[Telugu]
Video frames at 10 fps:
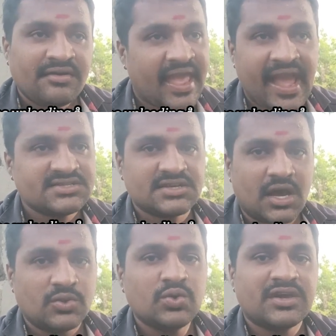ట్యాక్స్
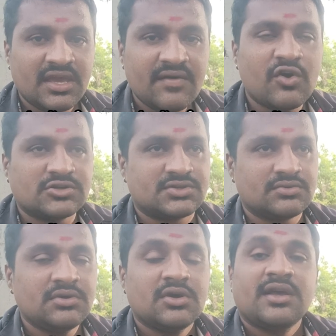కాదు కీవర్డ్స్
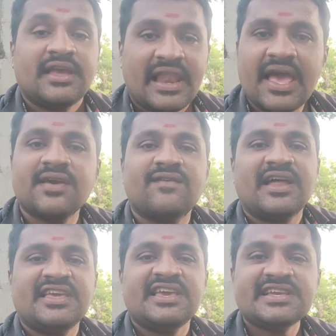ఎలా
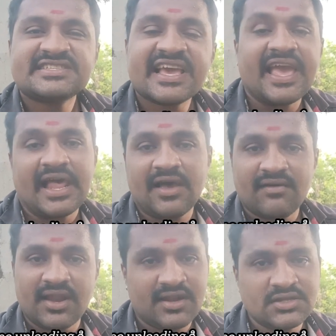ఇవ్వాలి ఈజీగా ఎలా
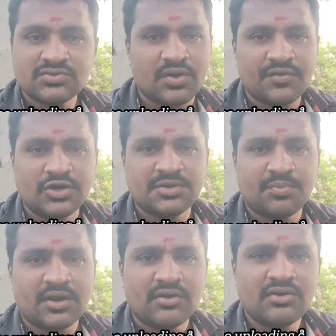ఇవ్వాలని ఒక వీడియో
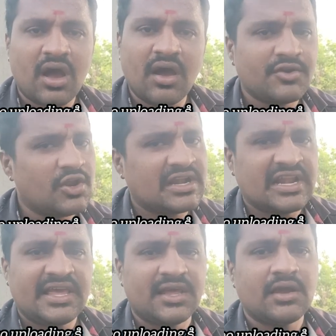చెప్పున్నాను ఆ వీడియో
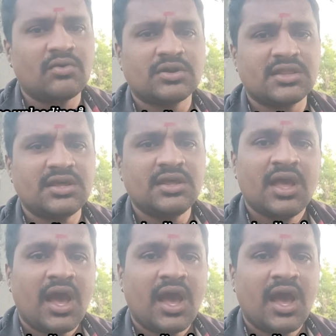క్లియర్గా ఉంటుంది